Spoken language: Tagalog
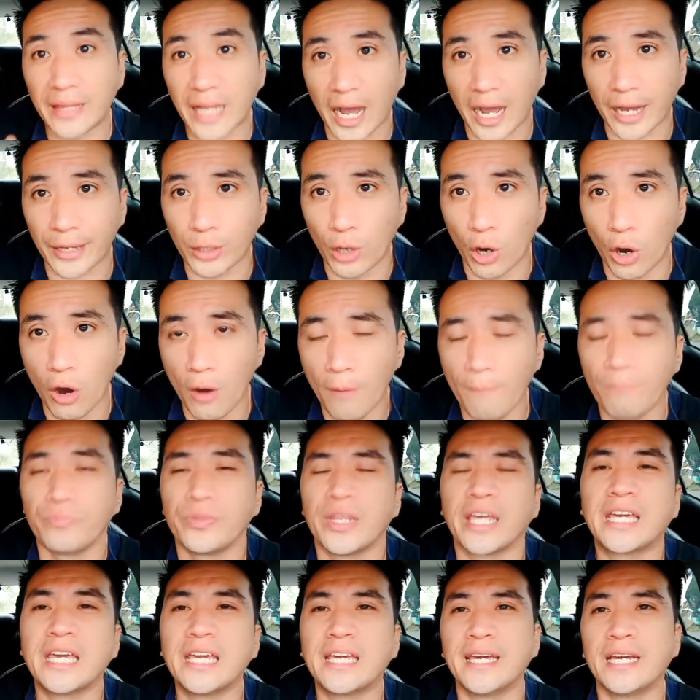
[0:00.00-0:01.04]
na kayo,
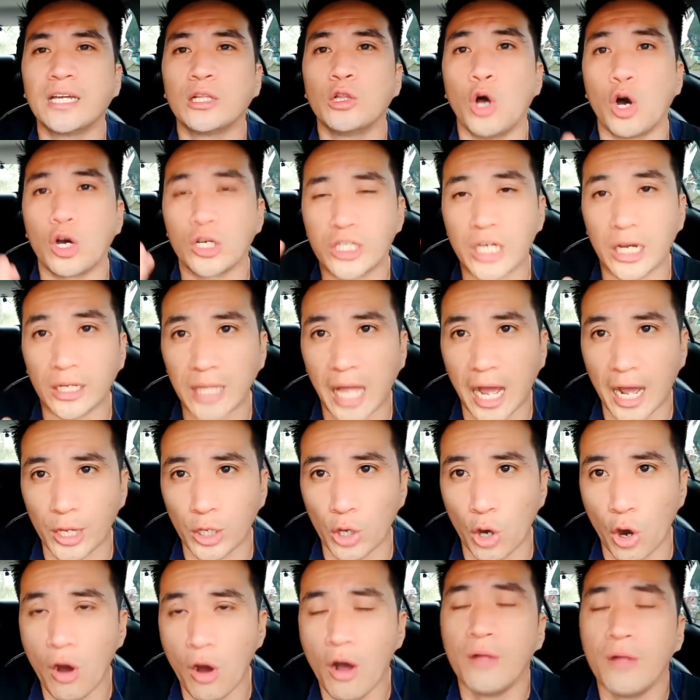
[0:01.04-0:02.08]
nagiging losyang na
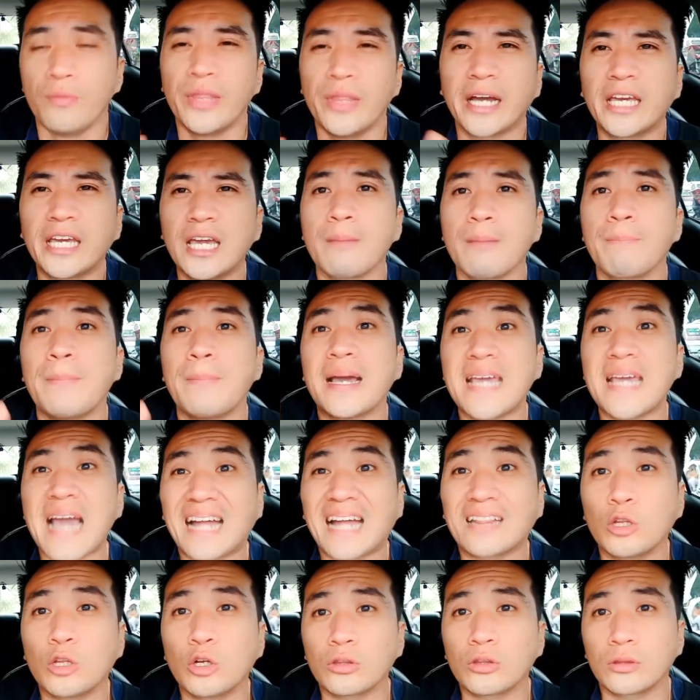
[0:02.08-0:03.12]
kayo, naging
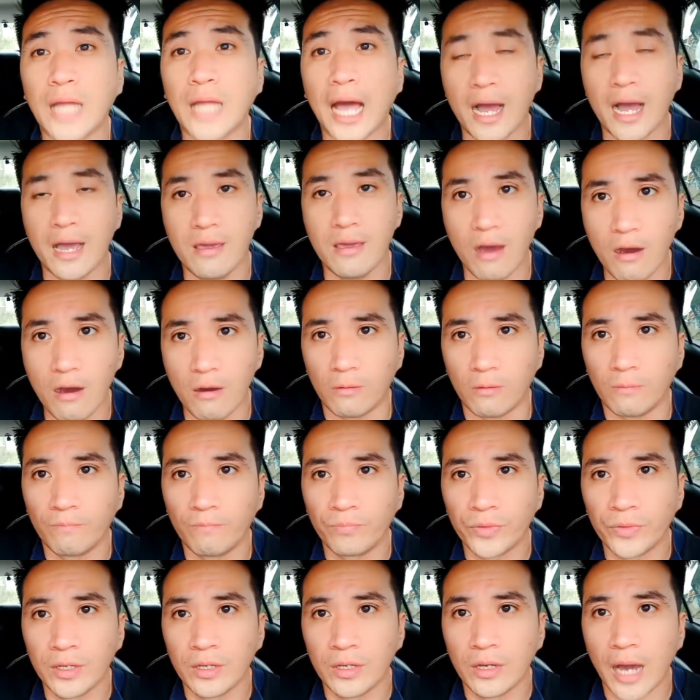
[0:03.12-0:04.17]
payatot na kayo.
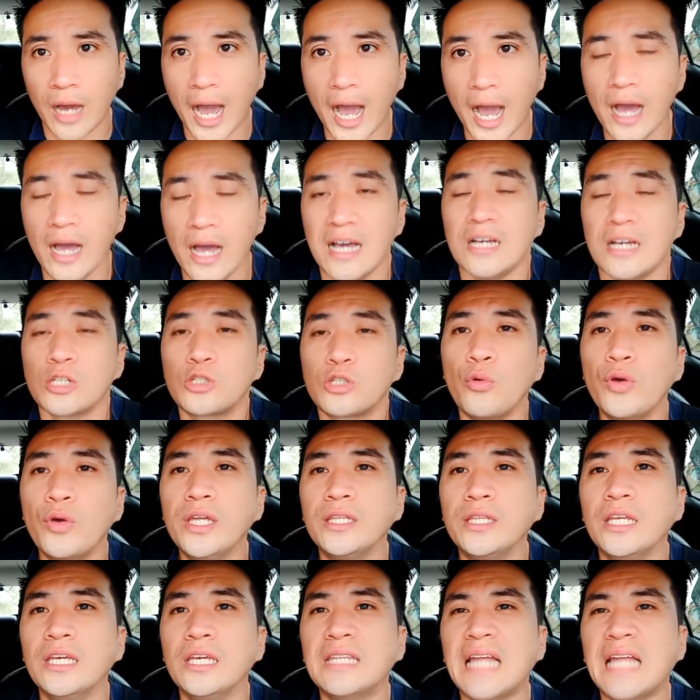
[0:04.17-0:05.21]
Ha? So
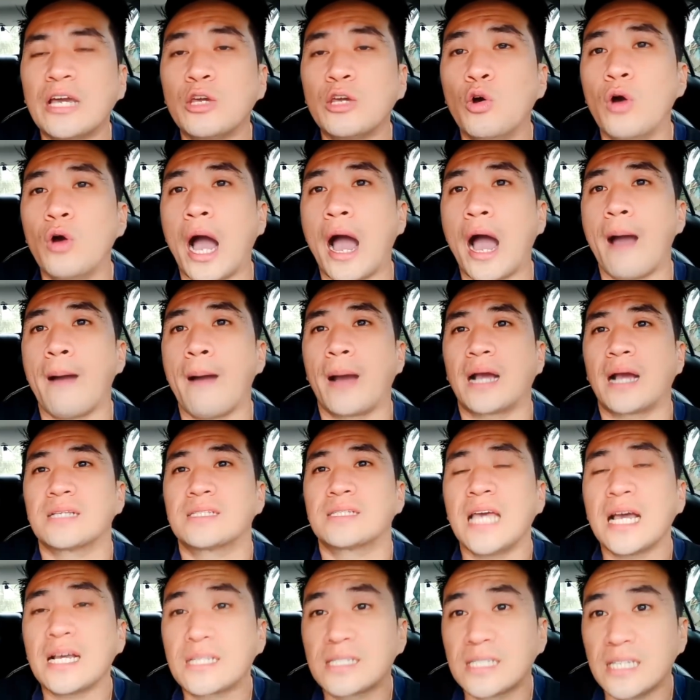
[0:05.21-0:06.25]
hindi na yung uh,
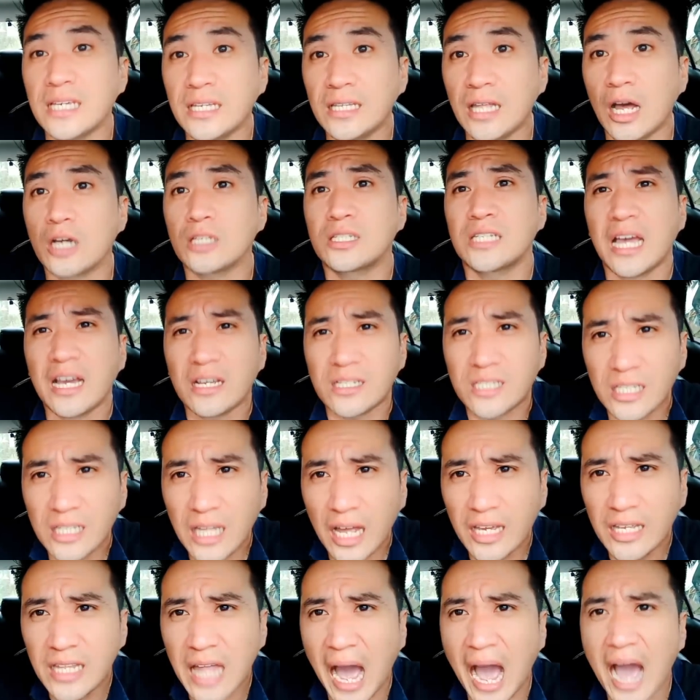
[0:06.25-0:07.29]
sexy na sexy
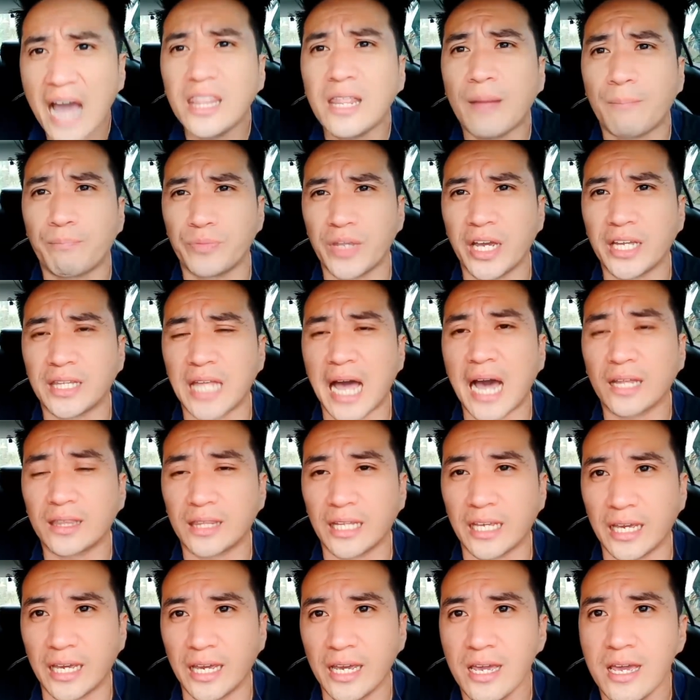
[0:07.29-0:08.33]
na hinahanap niya
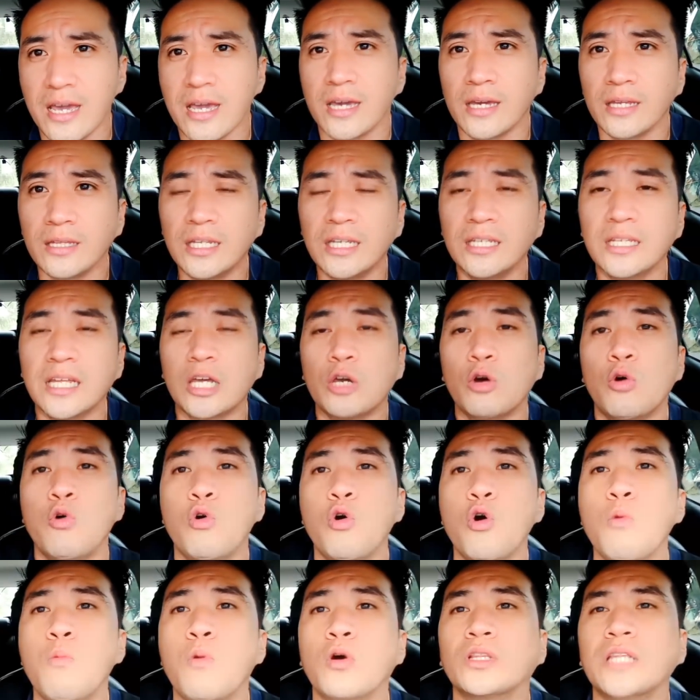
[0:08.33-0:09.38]
dati, hindi na yung
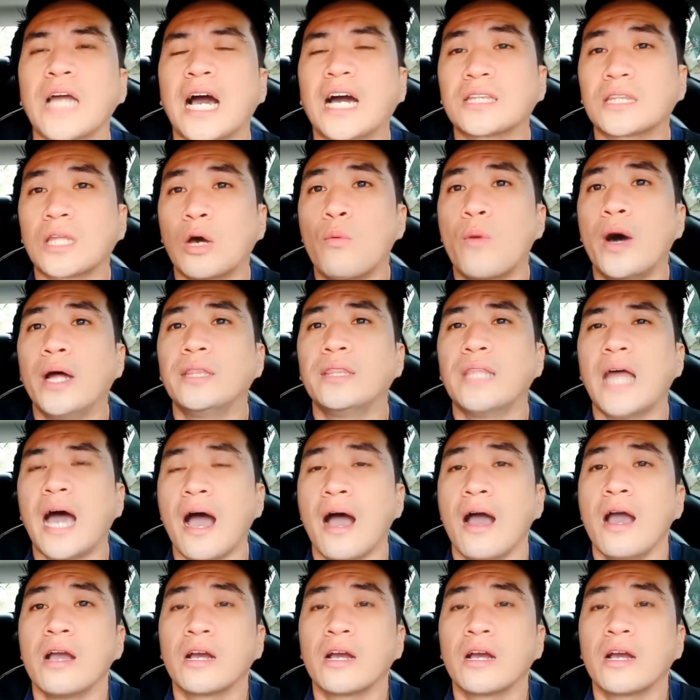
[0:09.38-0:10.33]
hubog na katawan na